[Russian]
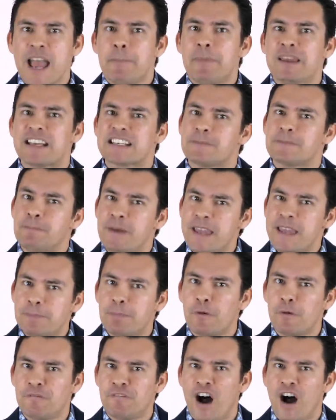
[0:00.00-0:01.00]
Я хочу,
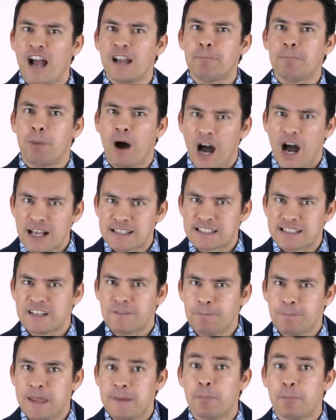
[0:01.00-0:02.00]
чтобы вы были
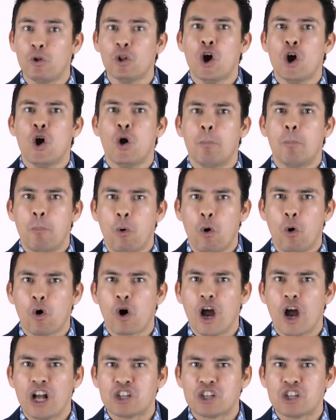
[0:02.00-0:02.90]
оптимистом. Потому что